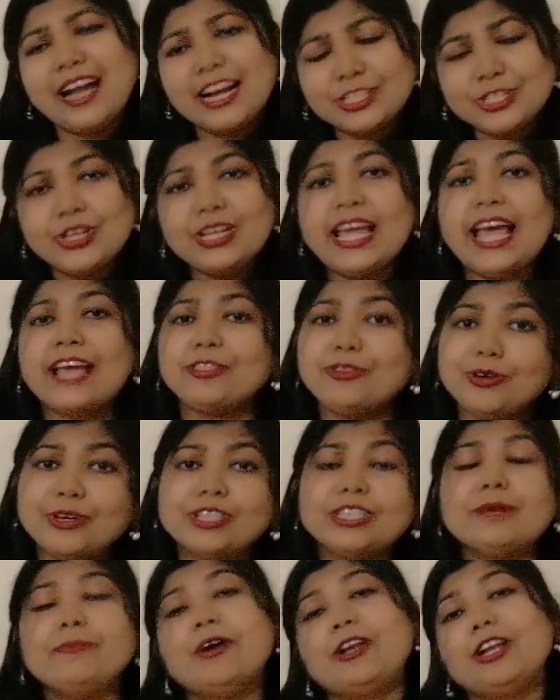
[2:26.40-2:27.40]
আসলে এত
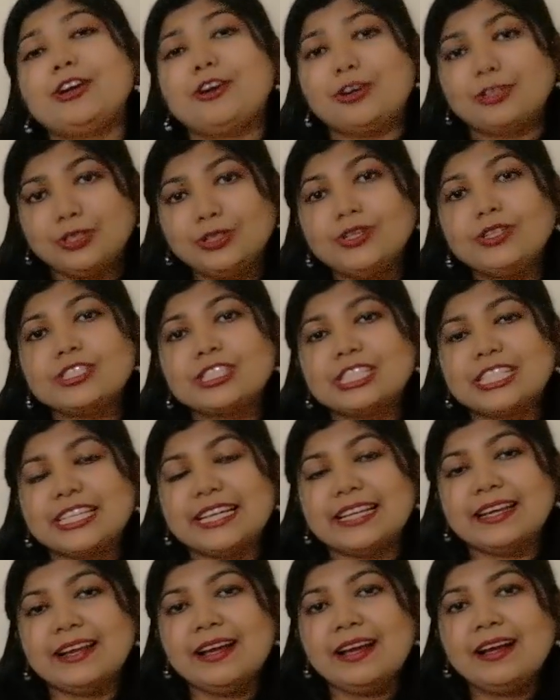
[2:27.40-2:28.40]
কথা বলার অর্থ হচ্ছে
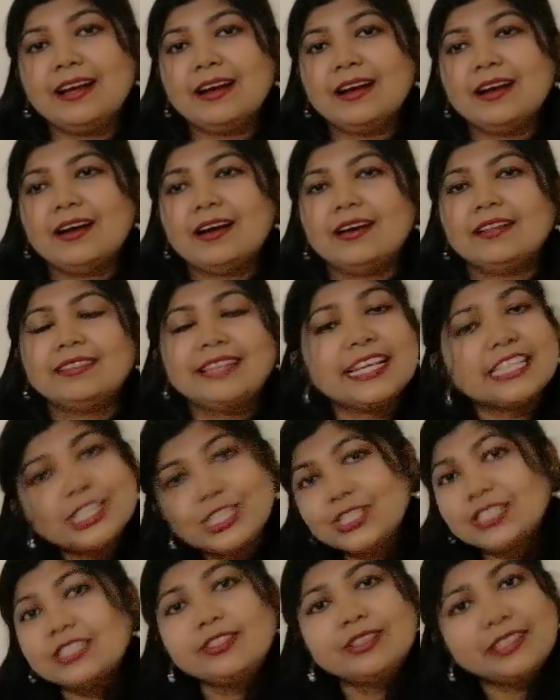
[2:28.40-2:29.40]
দেশ
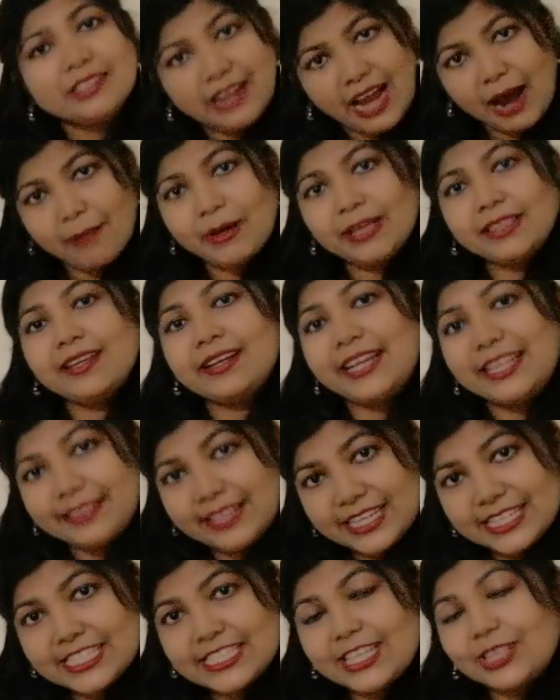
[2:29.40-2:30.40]
আমাদের এই
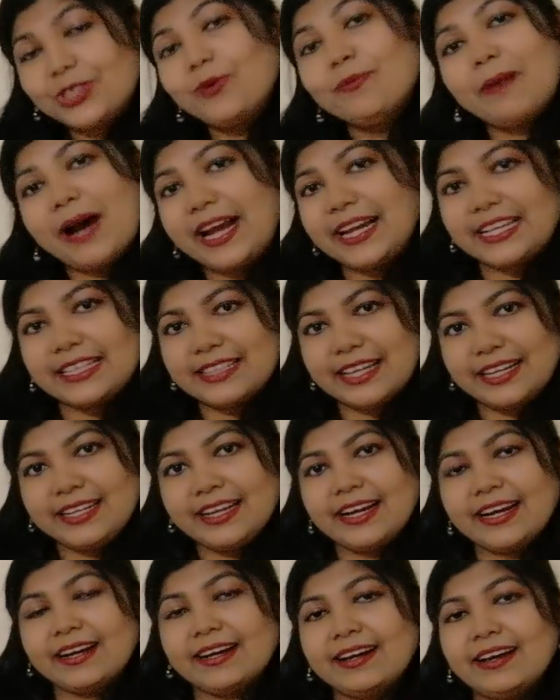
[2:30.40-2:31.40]
দেশটা তো মাই তাই
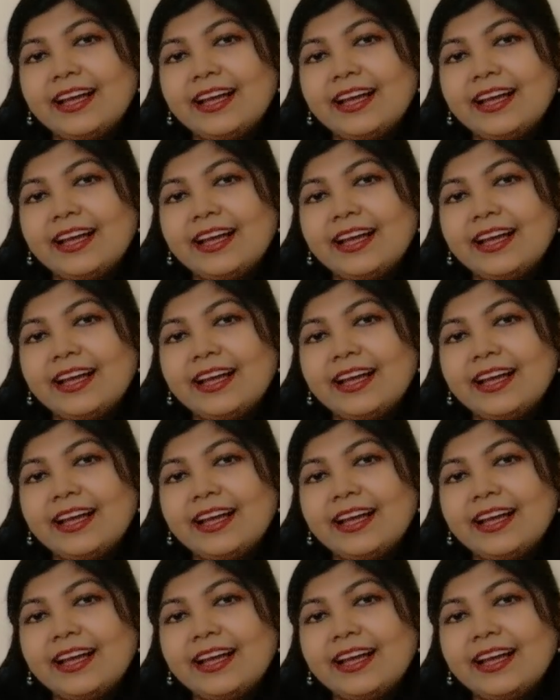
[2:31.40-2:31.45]
না